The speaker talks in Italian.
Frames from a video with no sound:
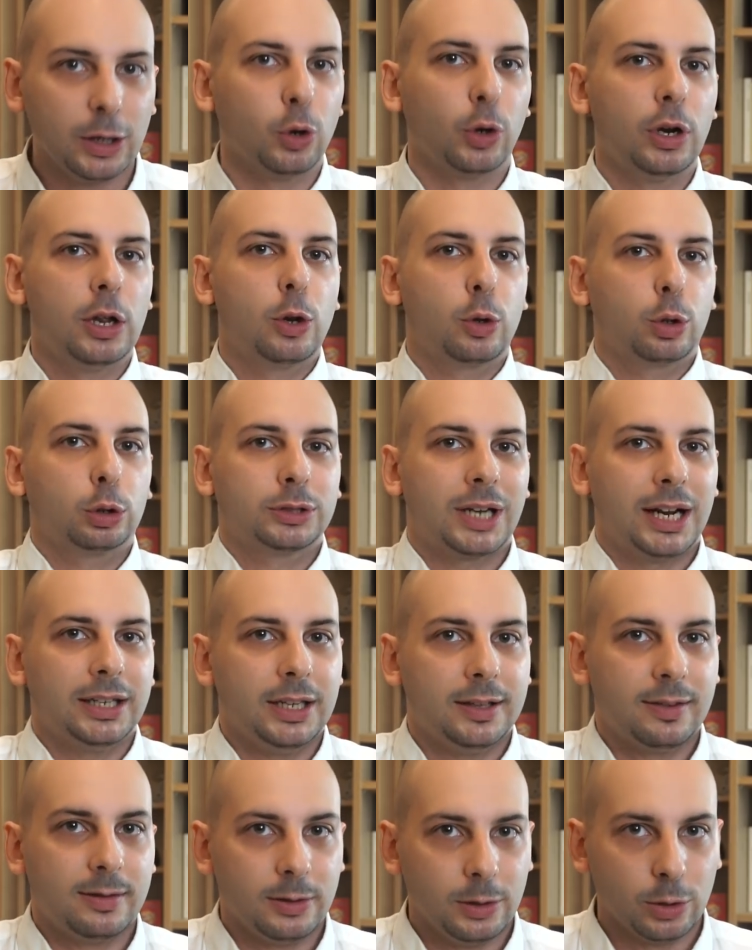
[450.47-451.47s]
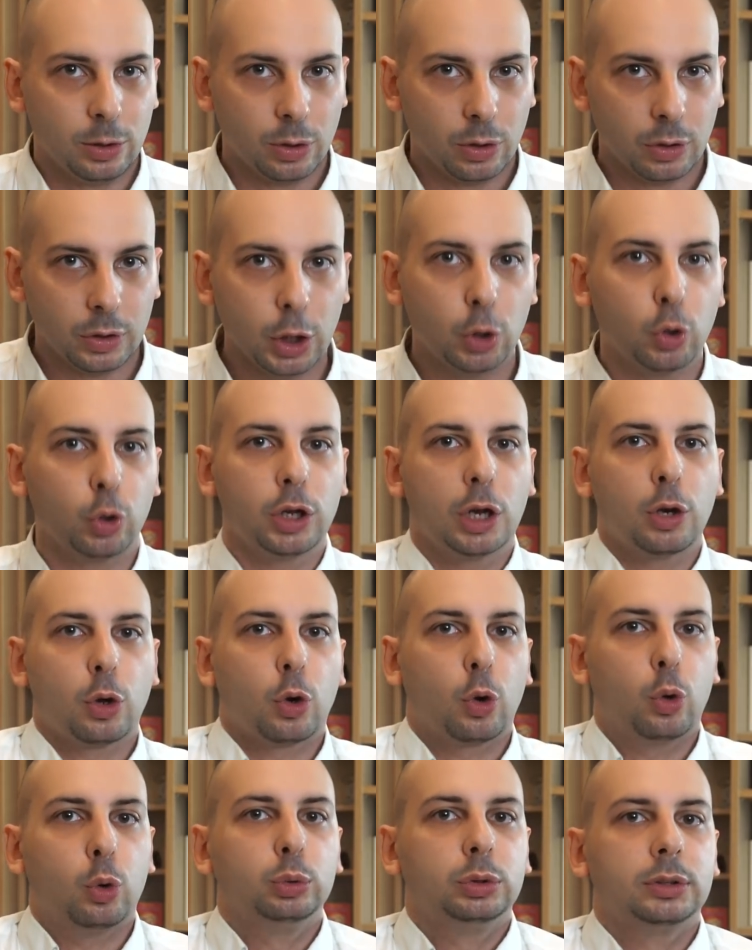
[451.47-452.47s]
con le loro tradizioni, con i
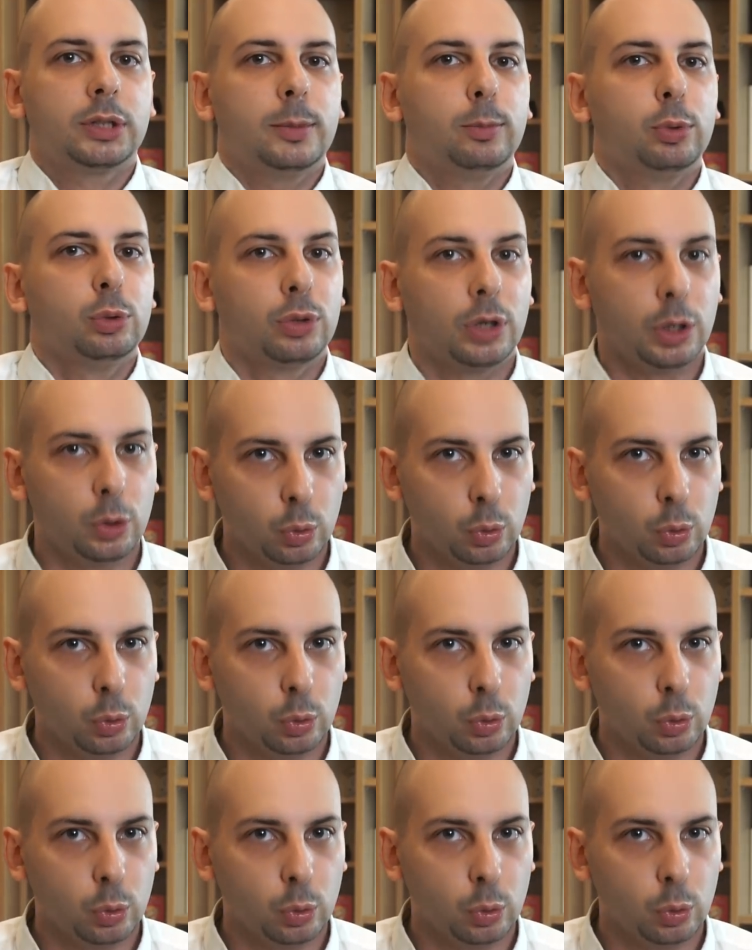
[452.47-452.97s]
loro contributi